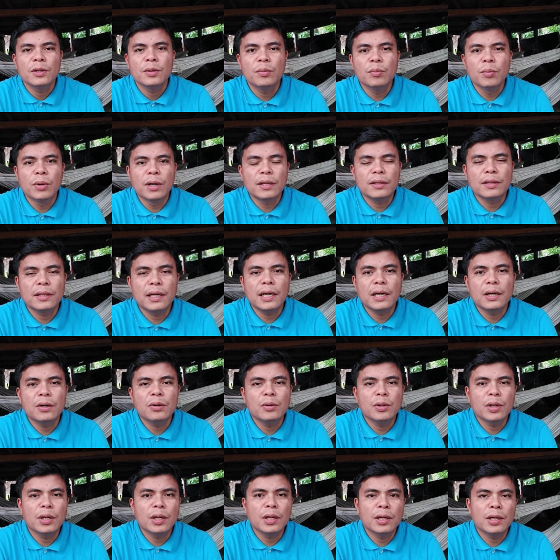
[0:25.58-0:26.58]
mga
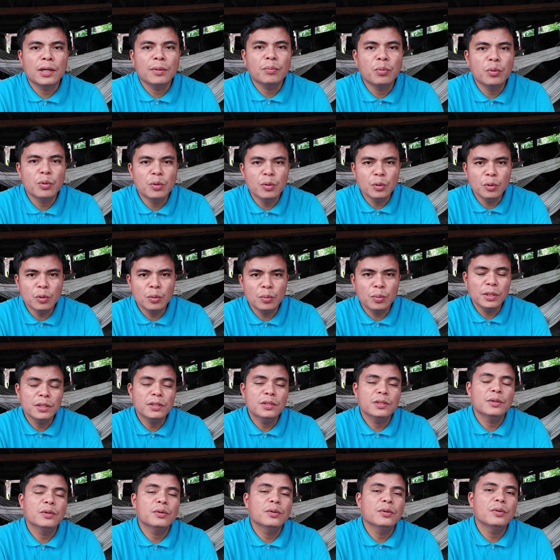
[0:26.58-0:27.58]
tao nga napuno og
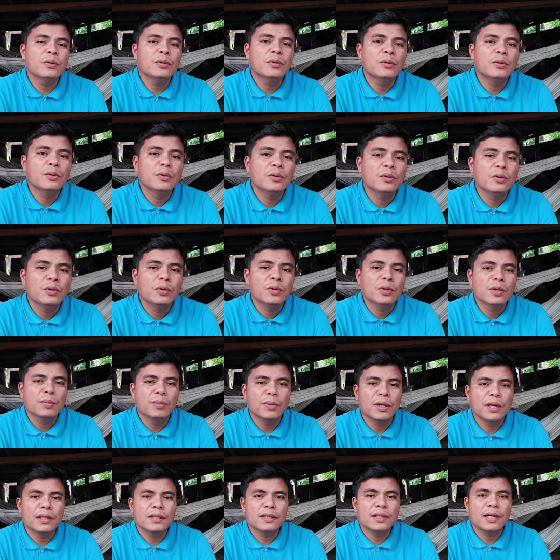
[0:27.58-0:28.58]
bisyo
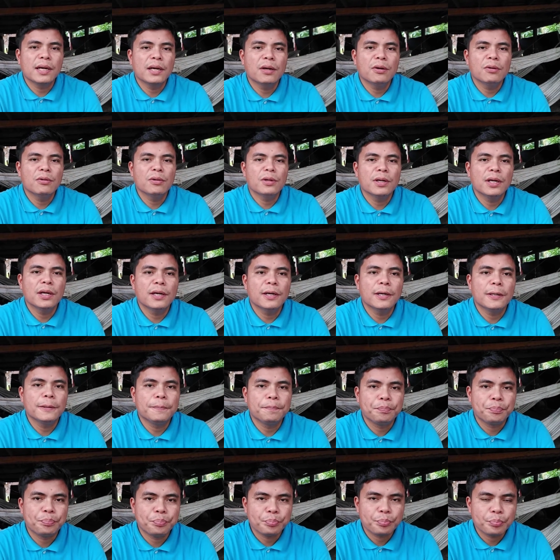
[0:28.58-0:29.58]
mga tao nga
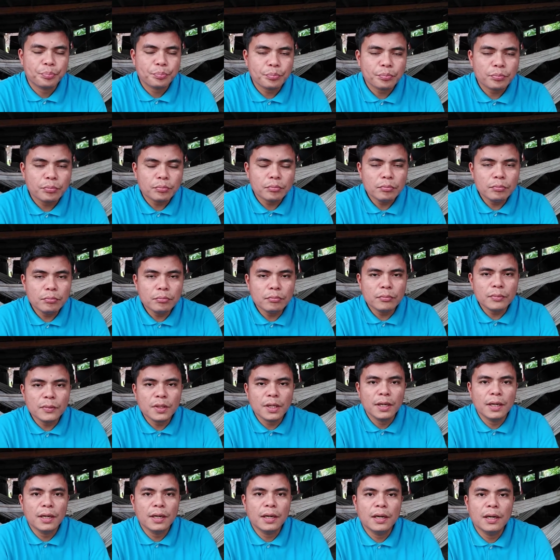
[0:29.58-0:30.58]

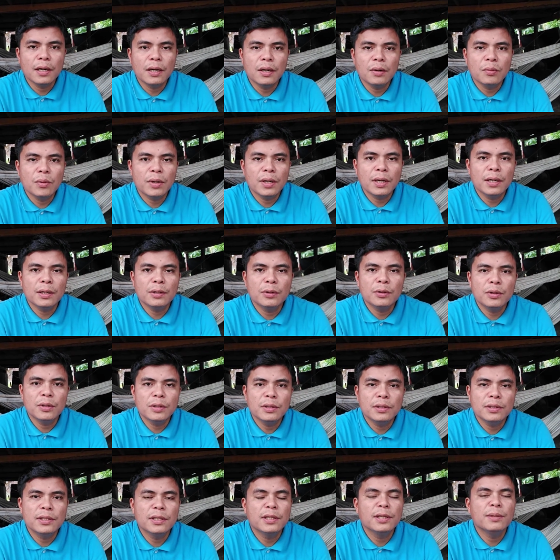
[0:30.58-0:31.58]
uh, wala
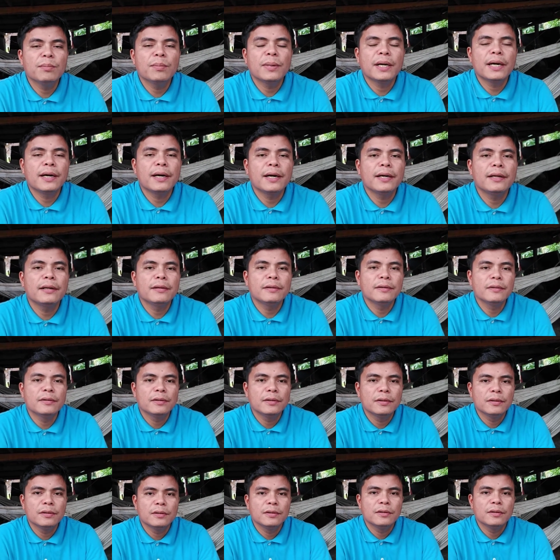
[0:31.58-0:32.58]
gyud sinimbahan
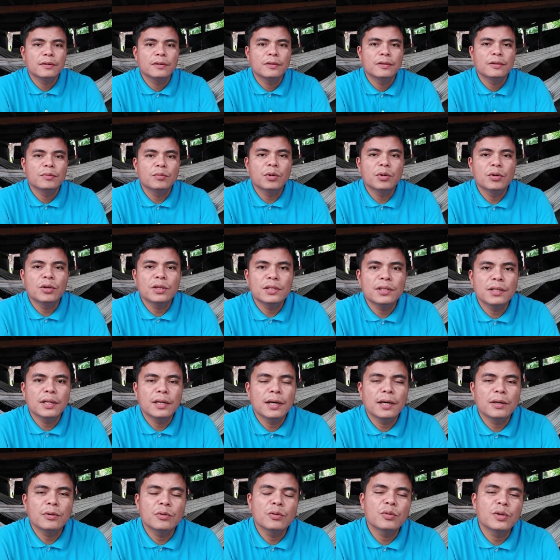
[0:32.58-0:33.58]
mao ni
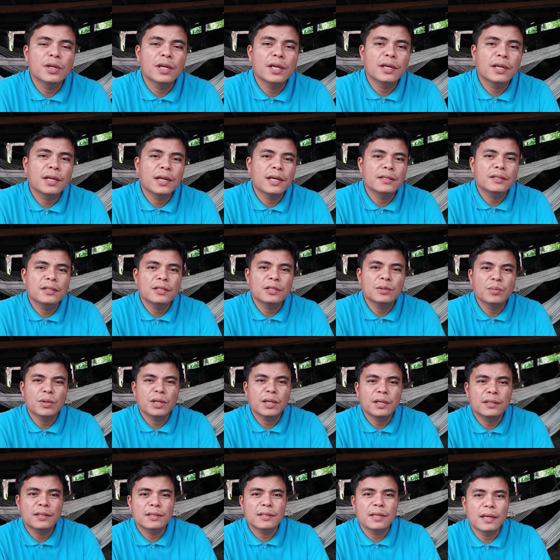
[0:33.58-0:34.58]
sila ang unang klase
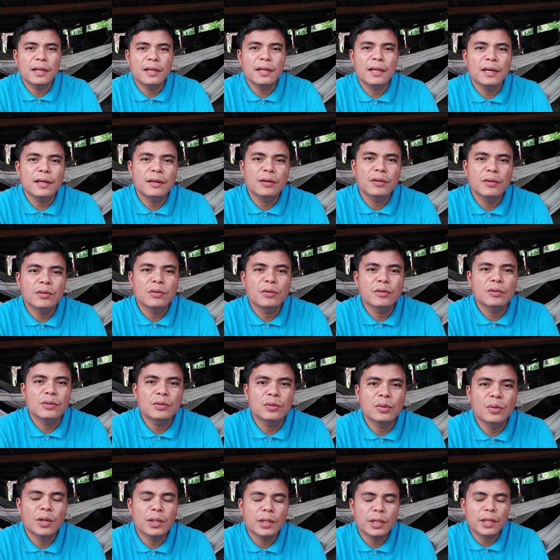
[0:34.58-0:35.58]
makasala
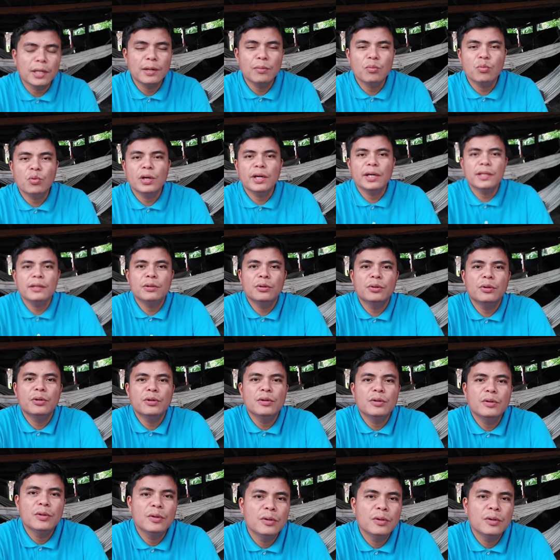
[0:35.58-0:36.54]
so ang ilang buhaton